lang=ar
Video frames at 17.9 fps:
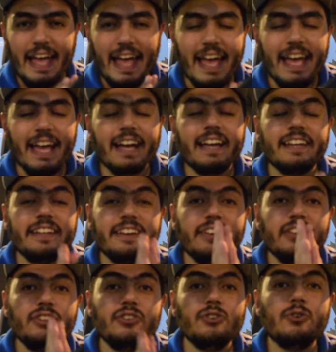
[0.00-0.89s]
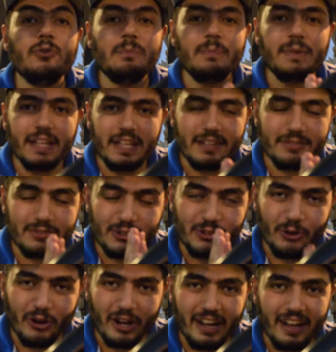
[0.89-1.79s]
اخر يوم ليا في
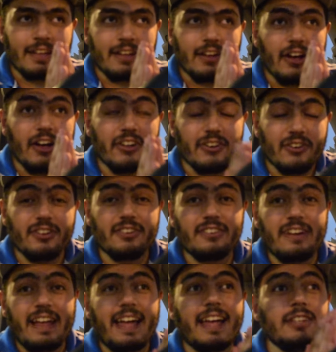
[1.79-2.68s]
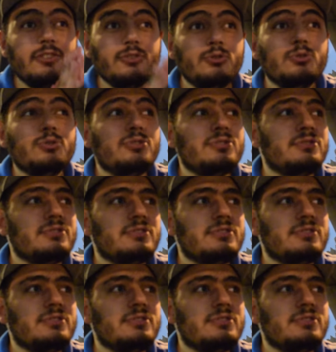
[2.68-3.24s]
الدوحه قرار اخدته